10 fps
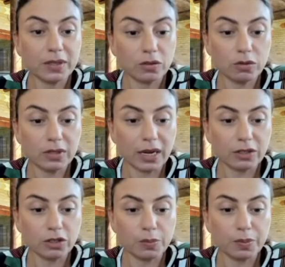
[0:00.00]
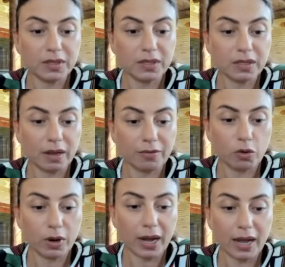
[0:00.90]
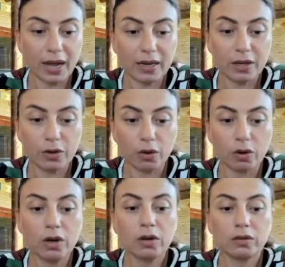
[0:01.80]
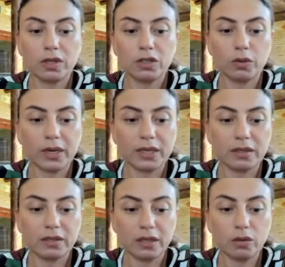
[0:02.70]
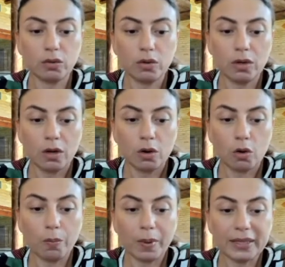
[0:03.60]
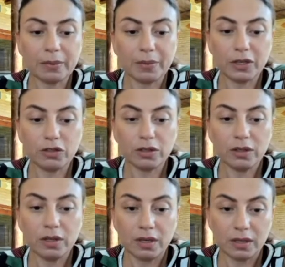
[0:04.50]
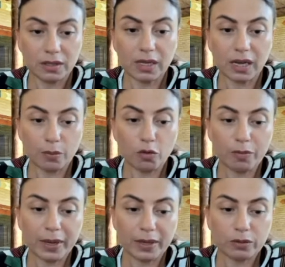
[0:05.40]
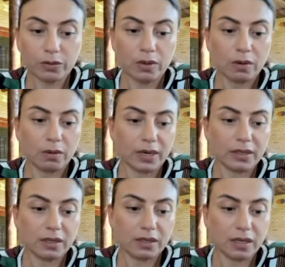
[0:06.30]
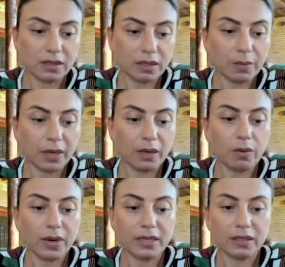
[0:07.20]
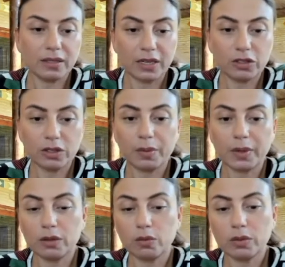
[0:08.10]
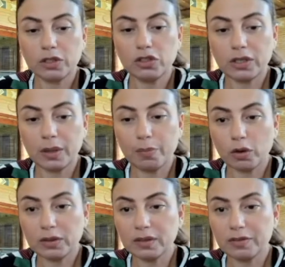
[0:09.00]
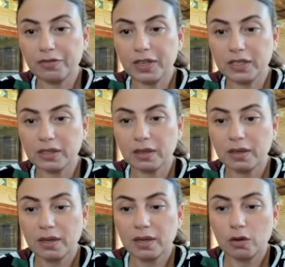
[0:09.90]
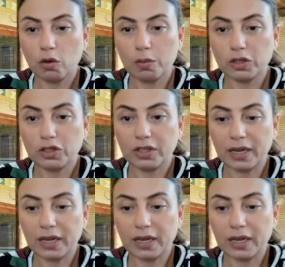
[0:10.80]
assustar. A gente precisa é, focar aqui, ó, dente 45 completamente sem movimento. 46 também, 47 também. Então, quando a gente tem prótese fixa, como a gente tem